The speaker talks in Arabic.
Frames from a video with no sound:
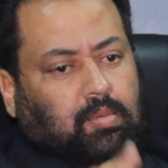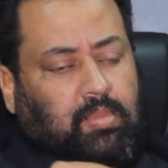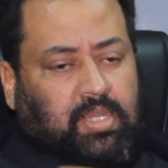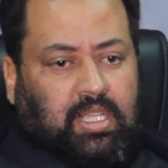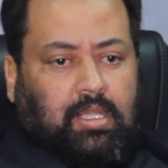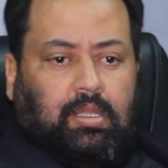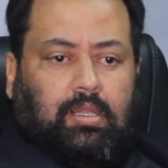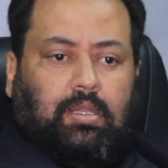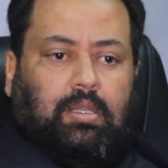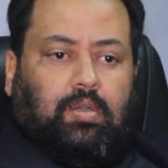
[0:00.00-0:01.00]
ملي
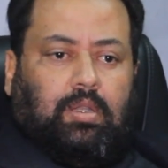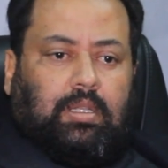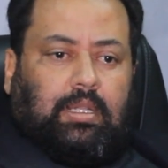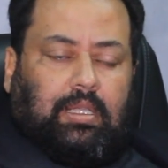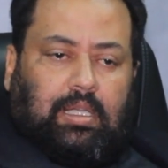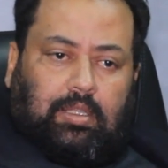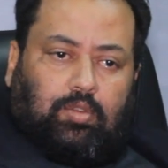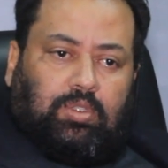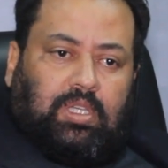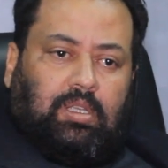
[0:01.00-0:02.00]
تلقى
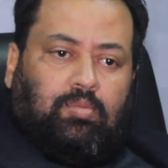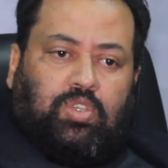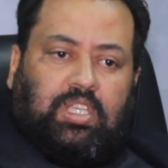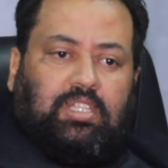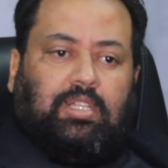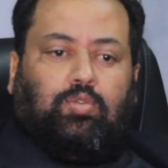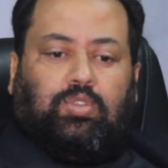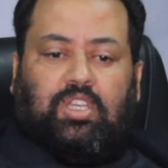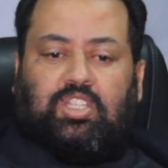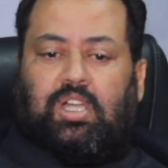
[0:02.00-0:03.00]
الدوده المشكل ديال
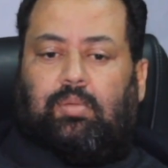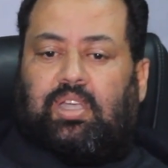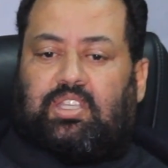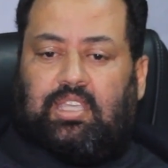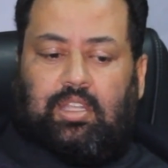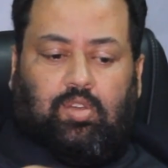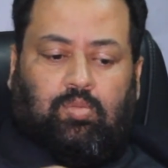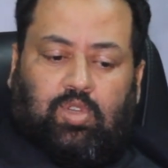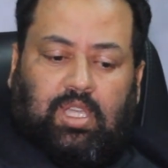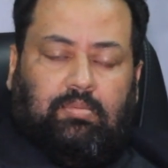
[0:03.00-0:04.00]
الدوده جا بغزها
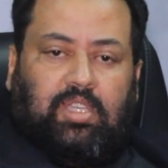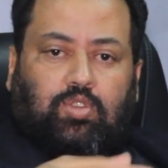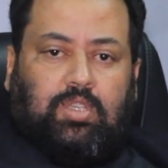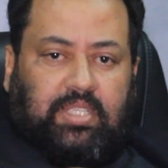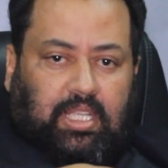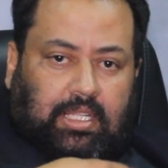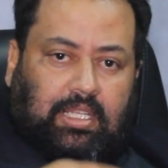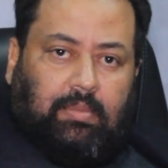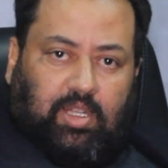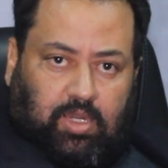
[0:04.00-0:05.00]
لهم وكان ما يثبت على
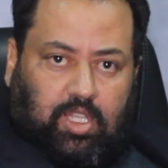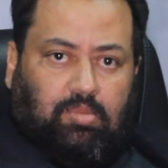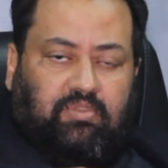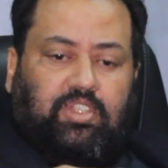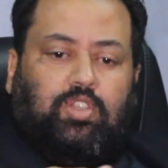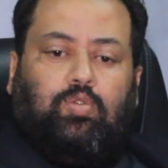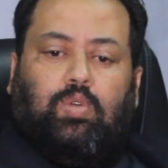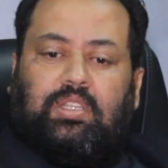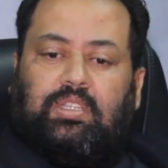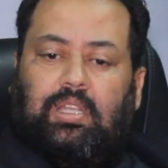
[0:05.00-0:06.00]
الكلام غنوريكم
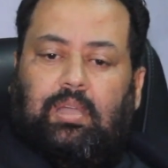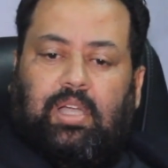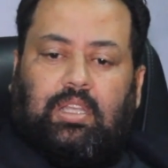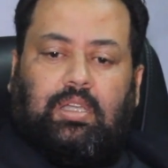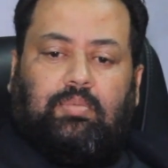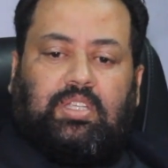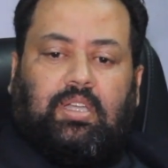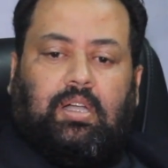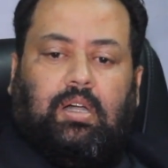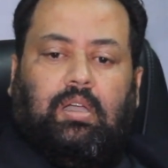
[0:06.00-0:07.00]
الفيديوهات دالها بحال هكا
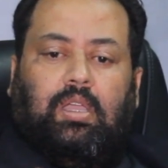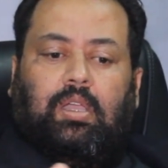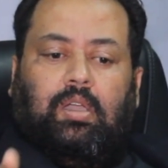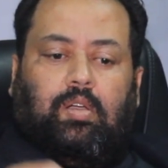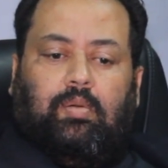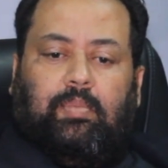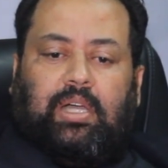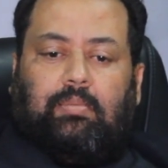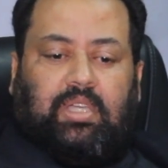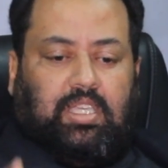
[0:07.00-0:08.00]
بجغا
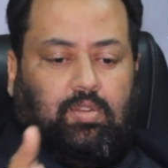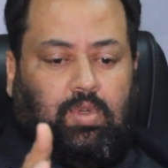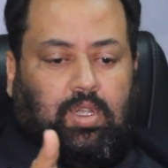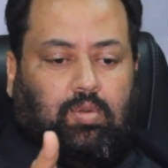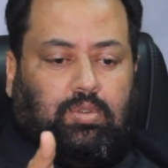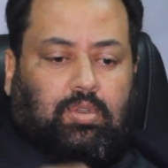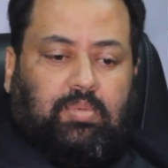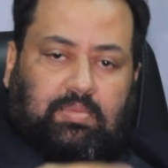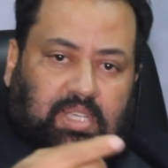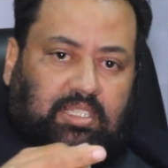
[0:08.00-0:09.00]
بحال ما كاين والو دونك
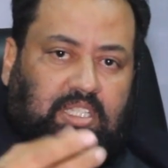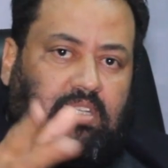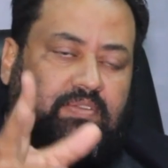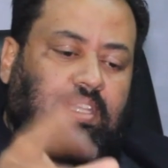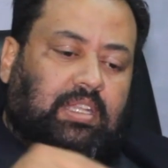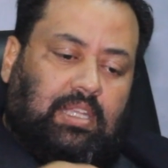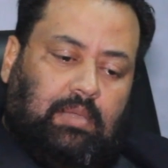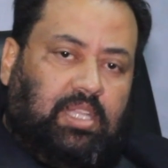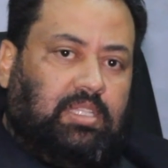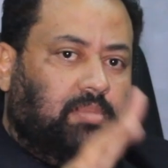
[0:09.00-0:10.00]
باش ما يقدرش ينفي هذا
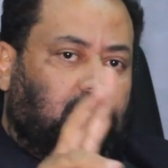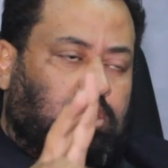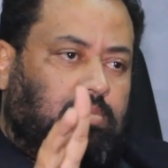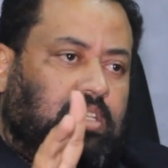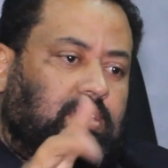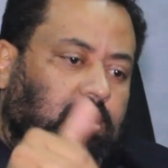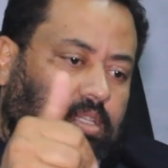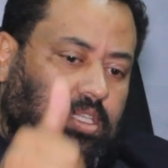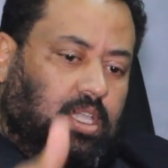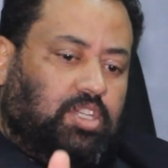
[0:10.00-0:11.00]
الكلام عندي ما يثبت
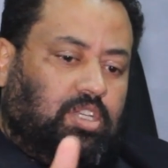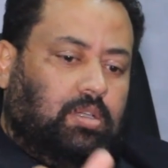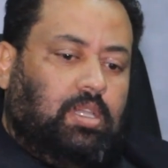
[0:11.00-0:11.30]
هذه حاجه